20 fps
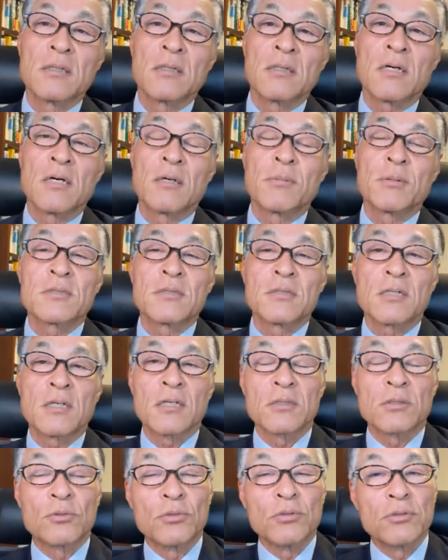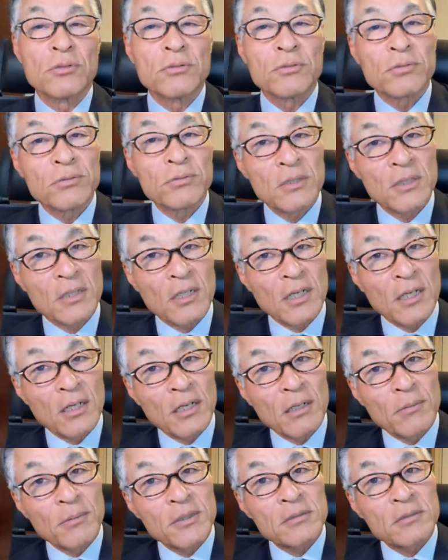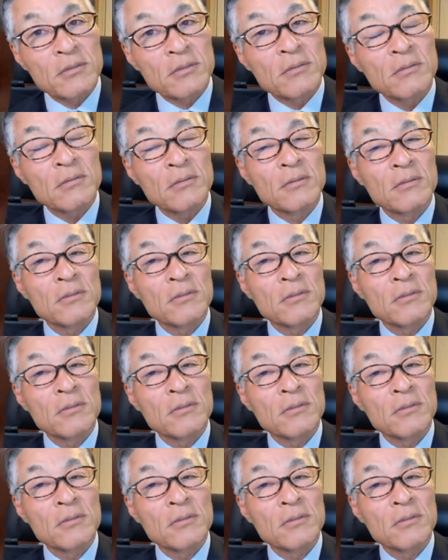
川端さんなんかどういうふうに考えますいや、だ